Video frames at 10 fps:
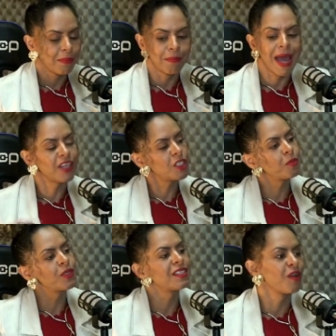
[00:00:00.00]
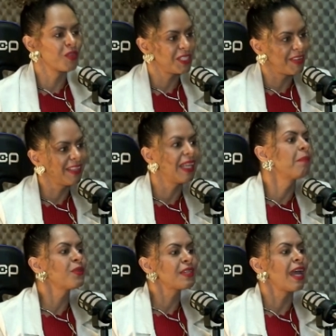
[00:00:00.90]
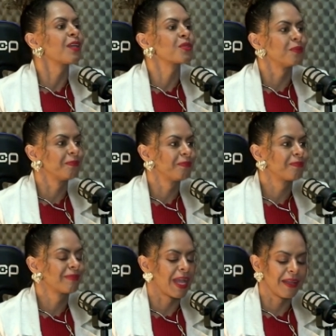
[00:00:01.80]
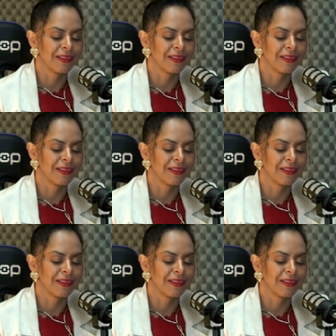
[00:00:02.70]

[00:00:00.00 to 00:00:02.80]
mais disposição você vai ter para o sexo. Uhum. Tá?